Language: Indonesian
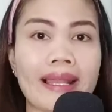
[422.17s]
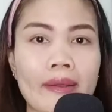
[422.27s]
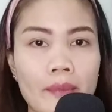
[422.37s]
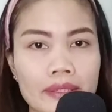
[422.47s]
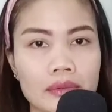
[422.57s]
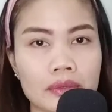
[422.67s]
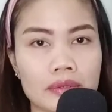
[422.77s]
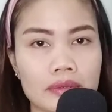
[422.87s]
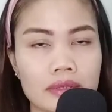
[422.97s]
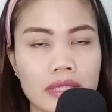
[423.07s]
lewat tuh
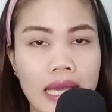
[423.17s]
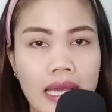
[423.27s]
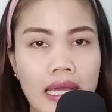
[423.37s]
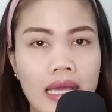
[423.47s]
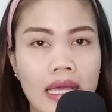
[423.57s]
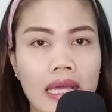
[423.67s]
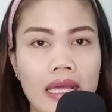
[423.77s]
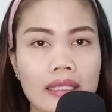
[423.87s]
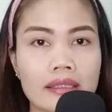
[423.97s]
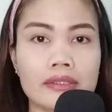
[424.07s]
ya.
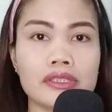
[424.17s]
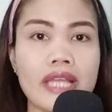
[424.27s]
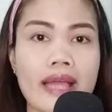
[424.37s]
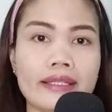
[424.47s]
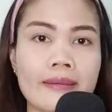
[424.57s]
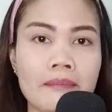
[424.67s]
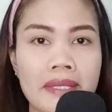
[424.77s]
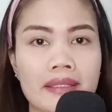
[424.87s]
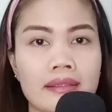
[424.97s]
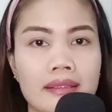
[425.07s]
Terus
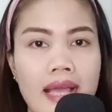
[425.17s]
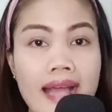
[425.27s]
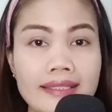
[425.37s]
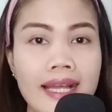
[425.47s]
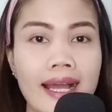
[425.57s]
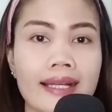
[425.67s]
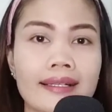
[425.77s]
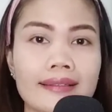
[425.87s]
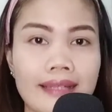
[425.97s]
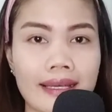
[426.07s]
dihakimin hanya
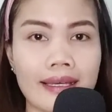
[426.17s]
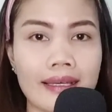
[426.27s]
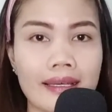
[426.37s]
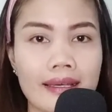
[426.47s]
karena